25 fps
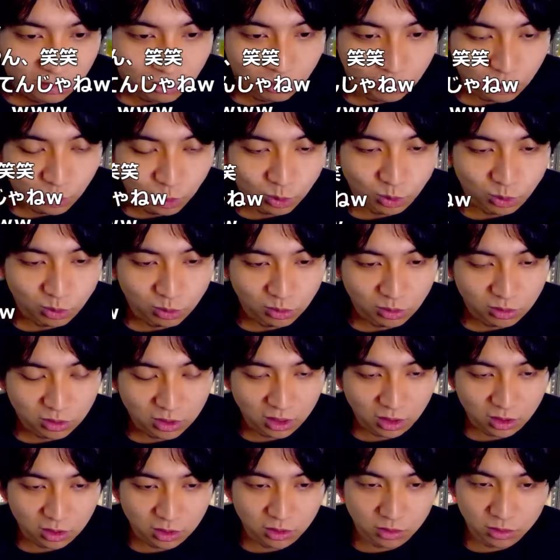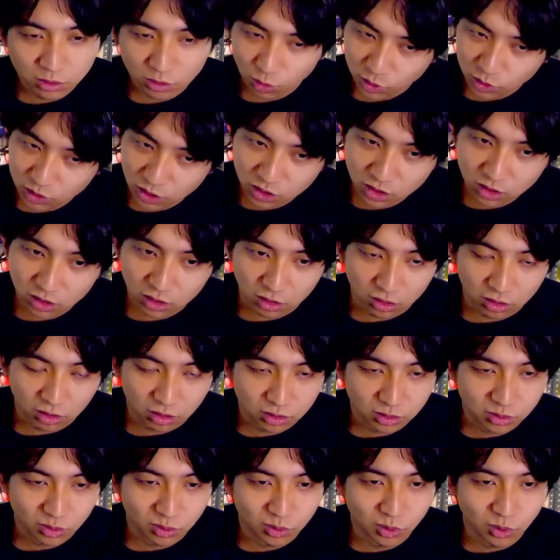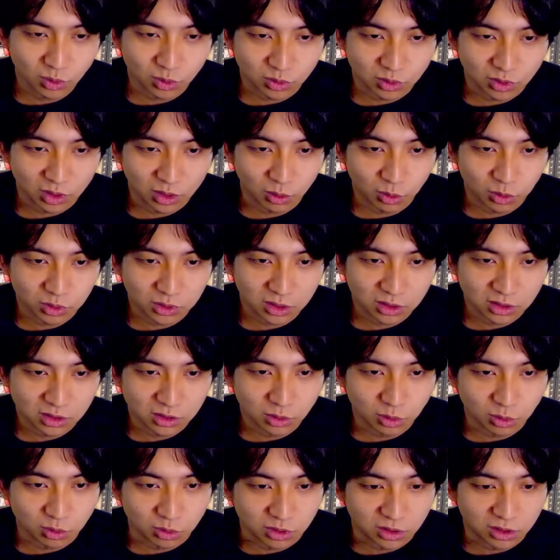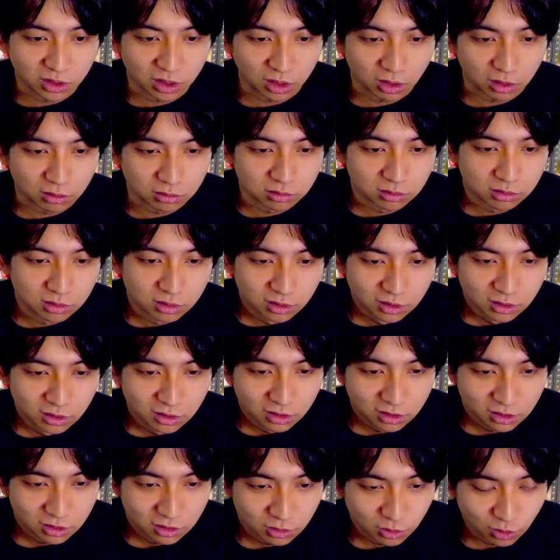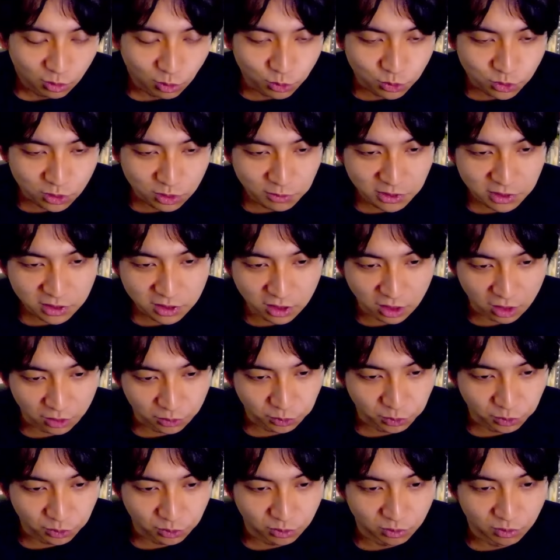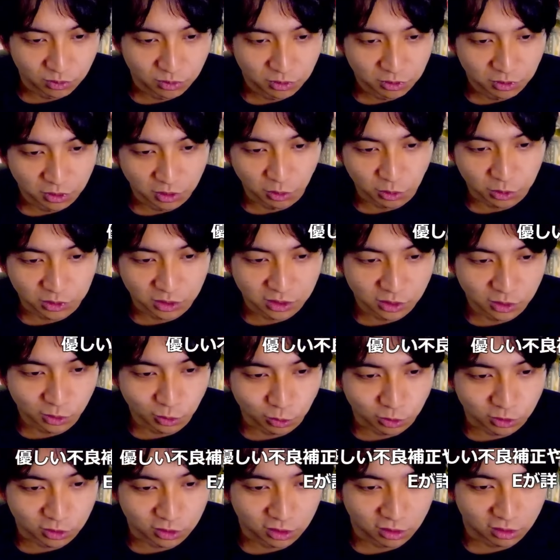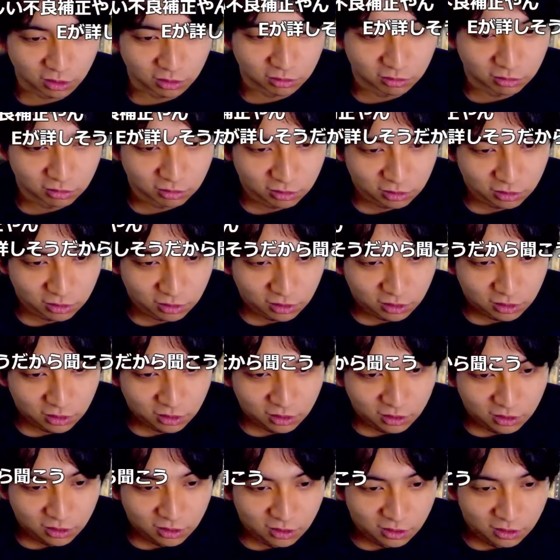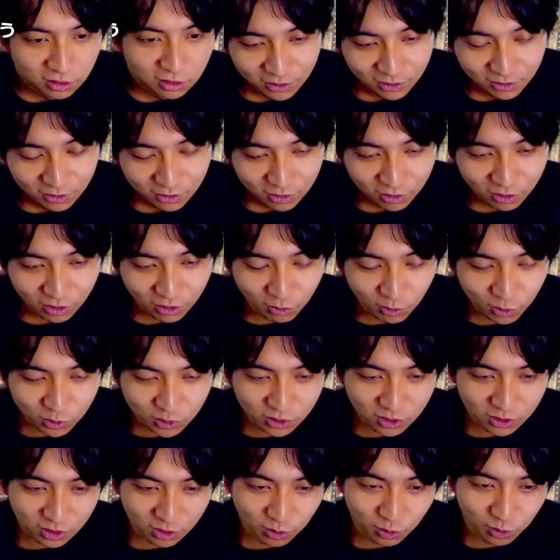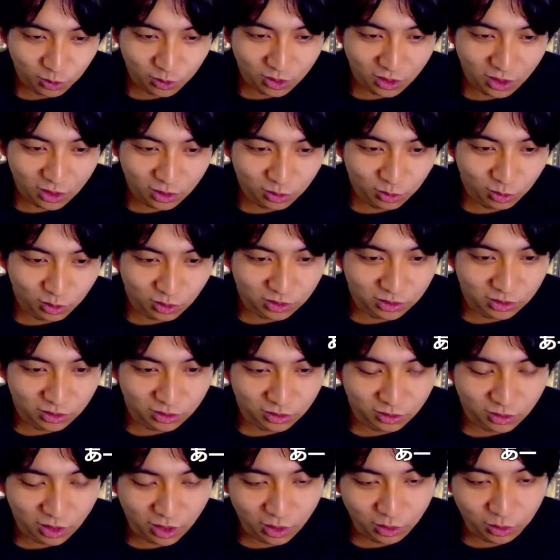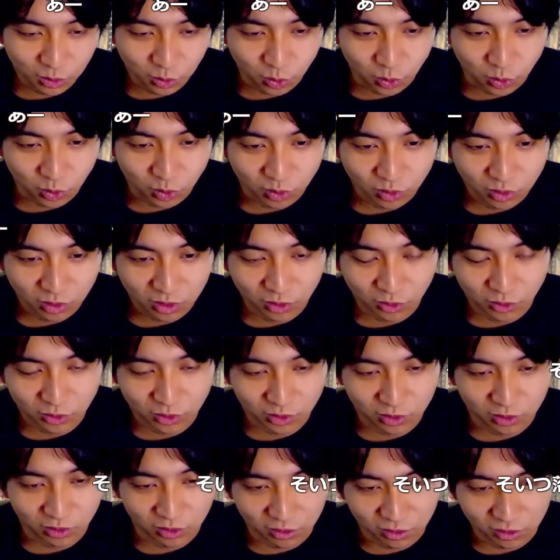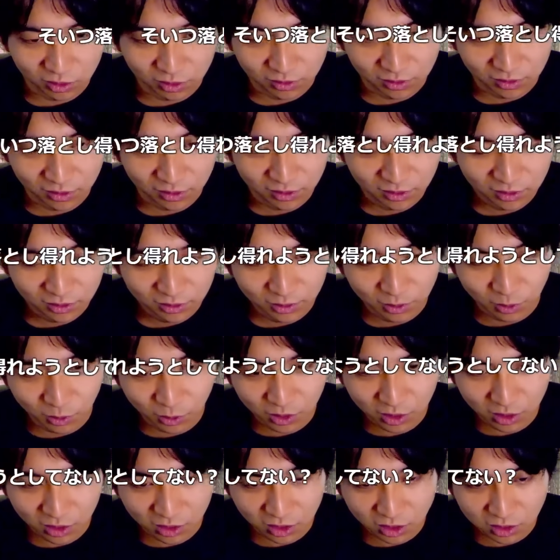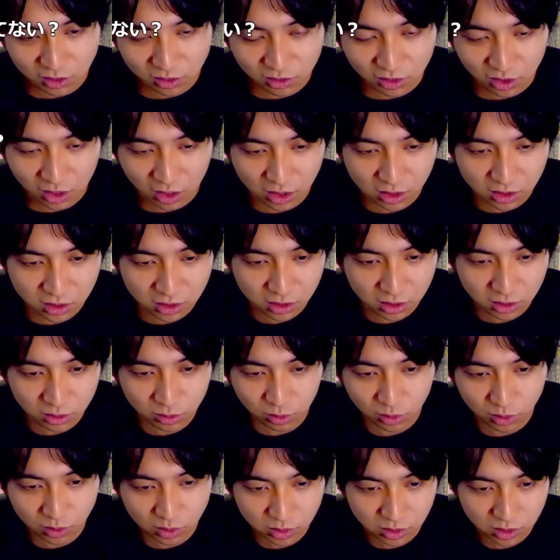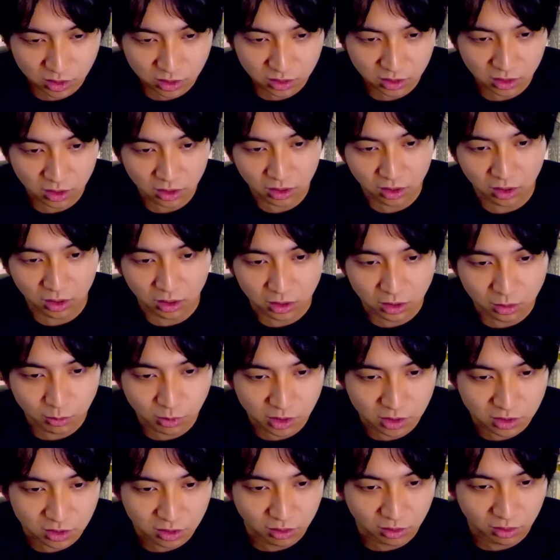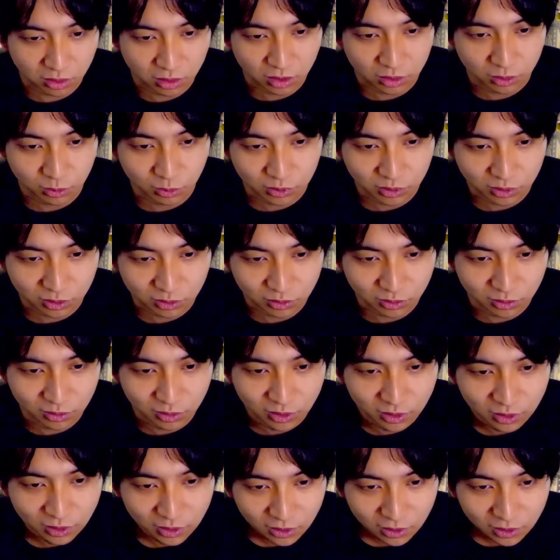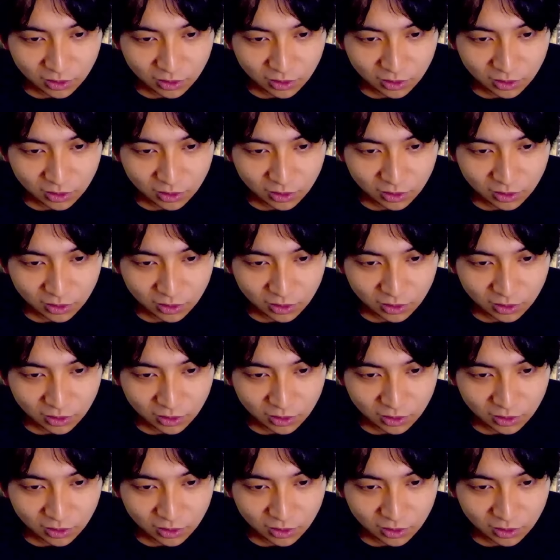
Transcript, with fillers: よく言わ、なんか、お世辞っていうか、なんか、そのよくエゴさんによく引っかかる。オフイベした後のエゴさんによく引っかかる。から、もしかしたらこのライトがせ、ライトの可能性なのかな、俺。いや、俺はなんか単純に配信と実際でなんかイメージなんかなと思ったけど、